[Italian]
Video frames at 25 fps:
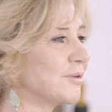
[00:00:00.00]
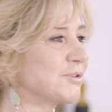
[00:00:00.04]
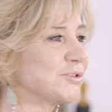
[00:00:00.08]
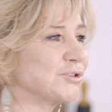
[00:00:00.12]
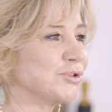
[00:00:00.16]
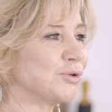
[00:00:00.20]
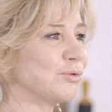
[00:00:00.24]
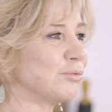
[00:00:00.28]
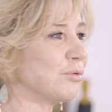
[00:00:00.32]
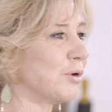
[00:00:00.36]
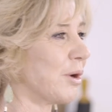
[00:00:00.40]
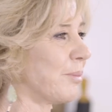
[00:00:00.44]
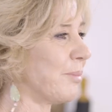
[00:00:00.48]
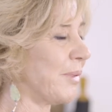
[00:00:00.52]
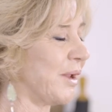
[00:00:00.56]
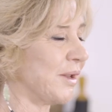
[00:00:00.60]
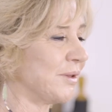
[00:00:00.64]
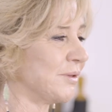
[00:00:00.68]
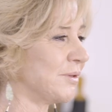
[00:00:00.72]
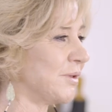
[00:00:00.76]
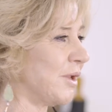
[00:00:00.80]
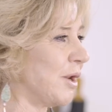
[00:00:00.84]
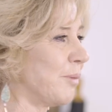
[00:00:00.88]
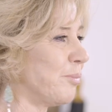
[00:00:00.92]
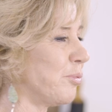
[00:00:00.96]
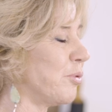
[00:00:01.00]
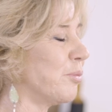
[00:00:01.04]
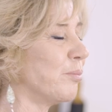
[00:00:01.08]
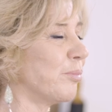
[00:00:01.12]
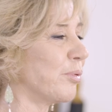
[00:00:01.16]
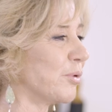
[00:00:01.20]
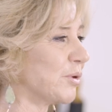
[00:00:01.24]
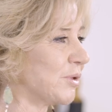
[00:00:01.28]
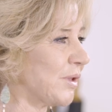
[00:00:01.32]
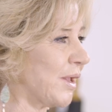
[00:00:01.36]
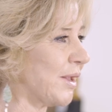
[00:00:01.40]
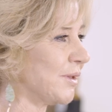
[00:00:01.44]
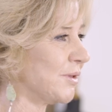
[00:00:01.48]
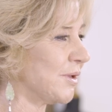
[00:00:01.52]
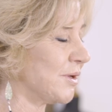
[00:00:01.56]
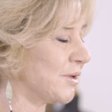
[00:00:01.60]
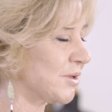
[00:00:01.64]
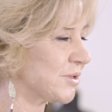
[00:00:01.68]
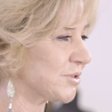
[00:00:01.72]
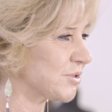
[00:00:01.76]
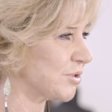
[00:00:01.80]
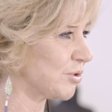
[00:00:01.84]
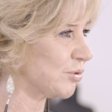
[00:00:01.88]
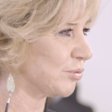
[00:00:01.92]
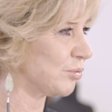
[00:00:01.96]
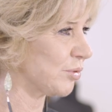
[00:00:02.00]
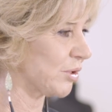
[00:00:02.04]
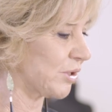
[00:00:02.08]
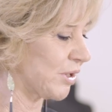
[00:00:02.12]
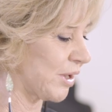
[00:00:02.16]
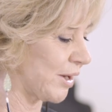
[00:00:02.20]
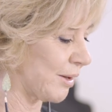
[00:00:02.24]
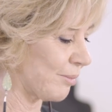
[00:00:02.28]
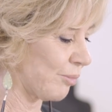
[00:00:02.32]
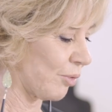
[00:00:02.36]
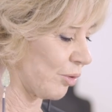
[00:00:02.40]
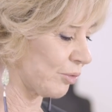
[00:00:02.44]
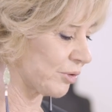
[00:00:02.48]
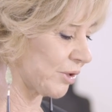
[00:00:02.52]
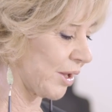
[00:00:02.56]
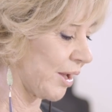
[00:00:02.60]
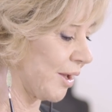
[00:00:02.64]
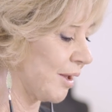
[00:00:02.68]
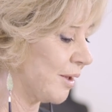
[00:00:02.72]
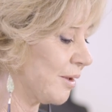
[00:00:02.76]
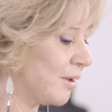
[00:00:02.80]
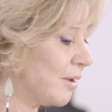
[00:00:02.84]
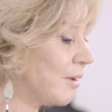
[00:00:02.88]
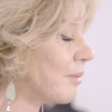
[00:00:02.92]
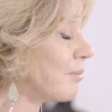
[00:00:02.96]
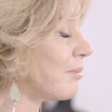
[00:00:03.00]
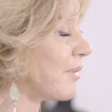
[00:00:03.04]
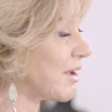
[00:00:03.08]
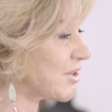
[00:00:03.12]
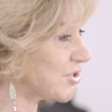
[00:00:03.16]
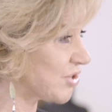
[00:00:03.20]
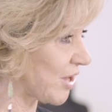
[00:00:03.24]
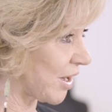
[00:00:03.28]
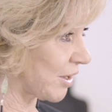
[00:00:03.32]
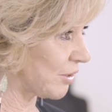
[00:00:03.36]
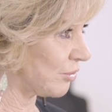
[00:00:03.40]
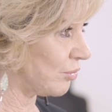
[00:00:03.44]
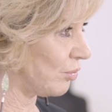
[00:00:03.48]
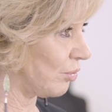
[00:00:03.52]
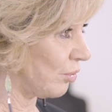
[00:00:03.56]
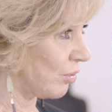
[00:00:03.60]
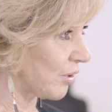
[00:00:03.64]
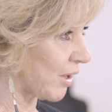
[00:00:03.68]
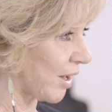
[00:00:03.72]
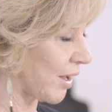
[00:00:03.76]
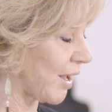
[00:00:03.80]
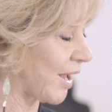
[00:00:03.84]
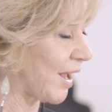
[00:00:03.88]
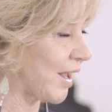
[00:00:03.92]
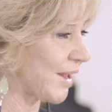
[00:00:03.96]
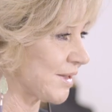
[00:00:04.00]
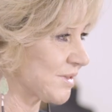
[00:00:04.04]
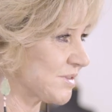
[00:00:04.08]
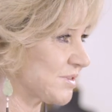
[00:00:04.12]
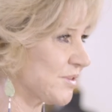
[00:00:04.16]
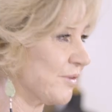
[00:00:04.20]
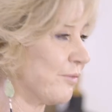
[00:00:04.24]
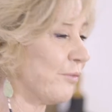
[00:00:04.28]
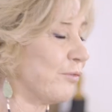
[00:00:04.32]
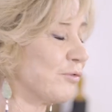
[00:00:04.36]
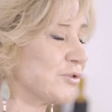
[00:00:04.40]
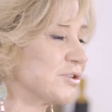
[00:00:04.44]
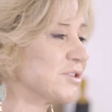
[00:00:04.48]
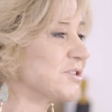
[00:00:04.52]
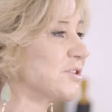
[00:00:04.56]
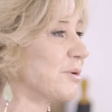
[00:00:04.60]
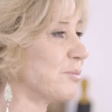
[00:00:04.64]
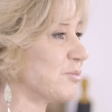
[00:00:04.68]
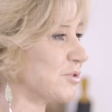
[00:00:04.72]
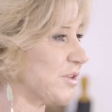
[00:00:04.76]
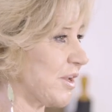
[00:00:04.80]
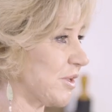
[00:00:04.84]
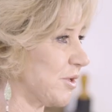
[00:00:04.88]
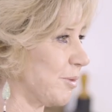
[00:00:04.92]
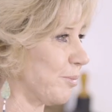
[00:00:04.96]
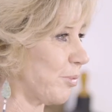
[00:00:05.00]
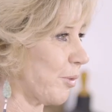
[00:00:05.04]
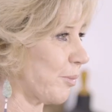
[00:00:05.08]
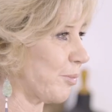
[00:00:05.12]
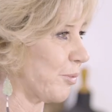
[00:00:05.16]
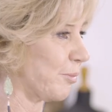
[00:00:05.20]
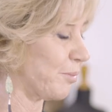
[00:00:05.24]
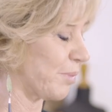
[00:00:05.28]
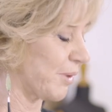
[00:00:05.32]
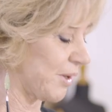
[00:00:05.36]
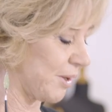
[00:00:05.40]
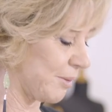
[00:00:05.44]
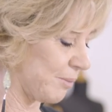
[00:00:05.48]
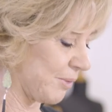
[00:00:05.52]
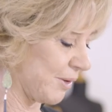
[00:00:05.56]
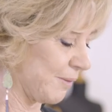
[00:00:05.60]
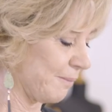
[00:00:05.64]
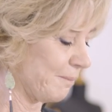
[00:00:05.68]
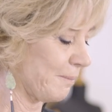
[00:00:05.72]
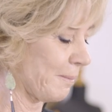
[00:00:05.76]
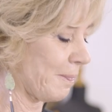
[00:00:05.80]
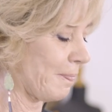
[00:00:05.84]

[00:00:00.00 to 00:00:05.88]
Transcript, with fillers: sicuramente il più importante nel settore della moda, ma già allora, anzi forse siamo stati proprio i primi.